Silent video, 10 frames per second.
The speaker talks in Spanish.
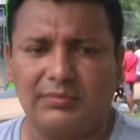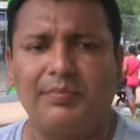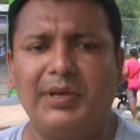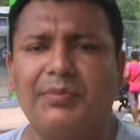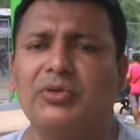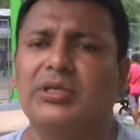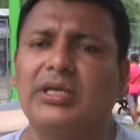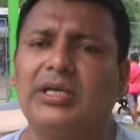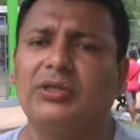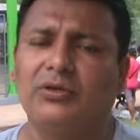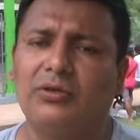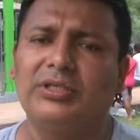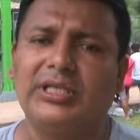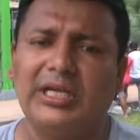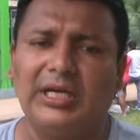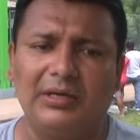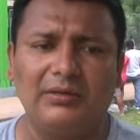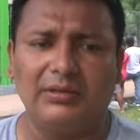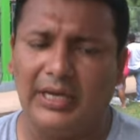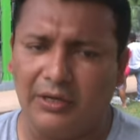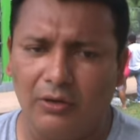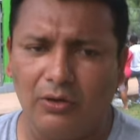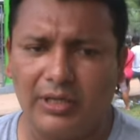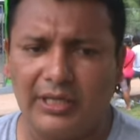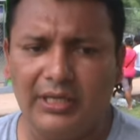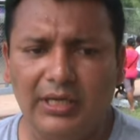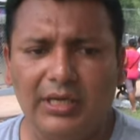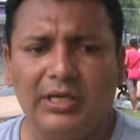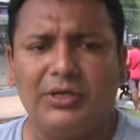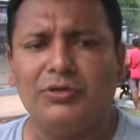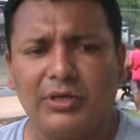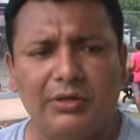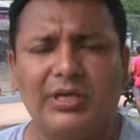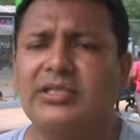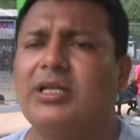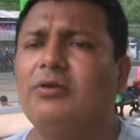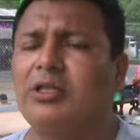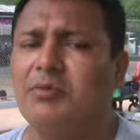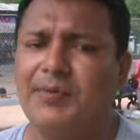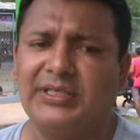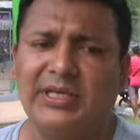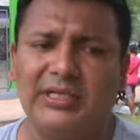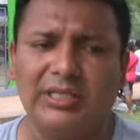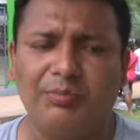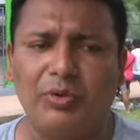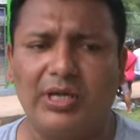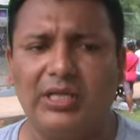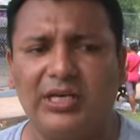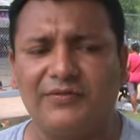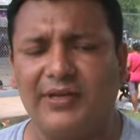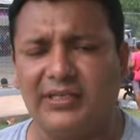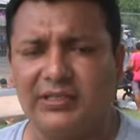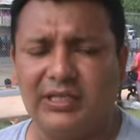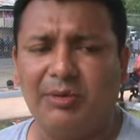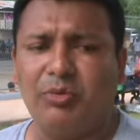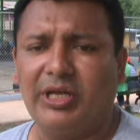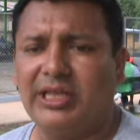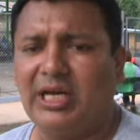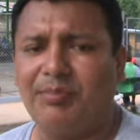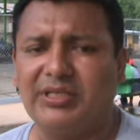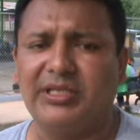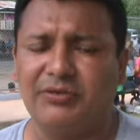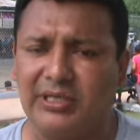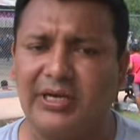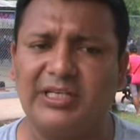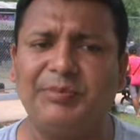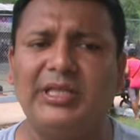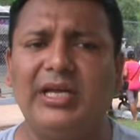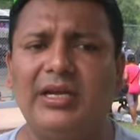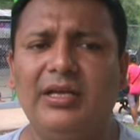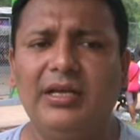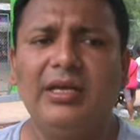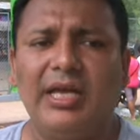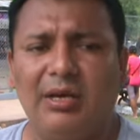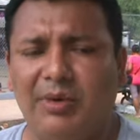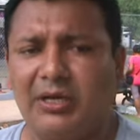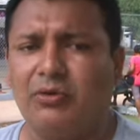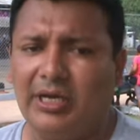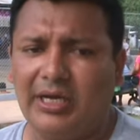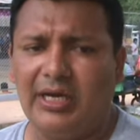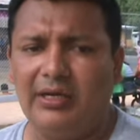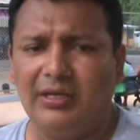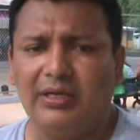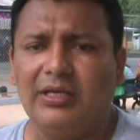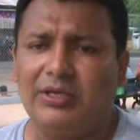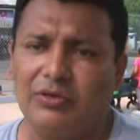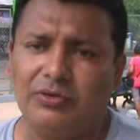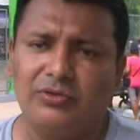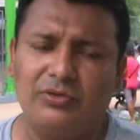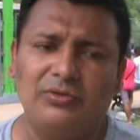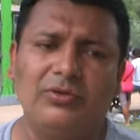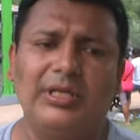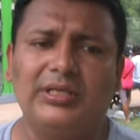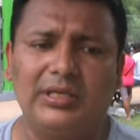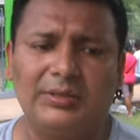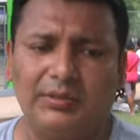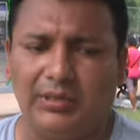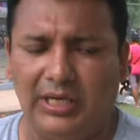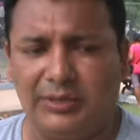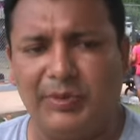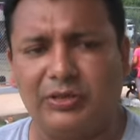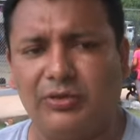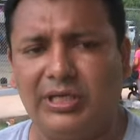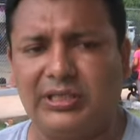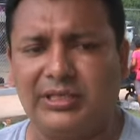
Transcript: vemos que todo está en orden. Y yo creo que hasta el último va a ser así porque la transferencia se da por etapas y eso hay que respetar, el marco legal. Y yo soy una de, esas, de las personas que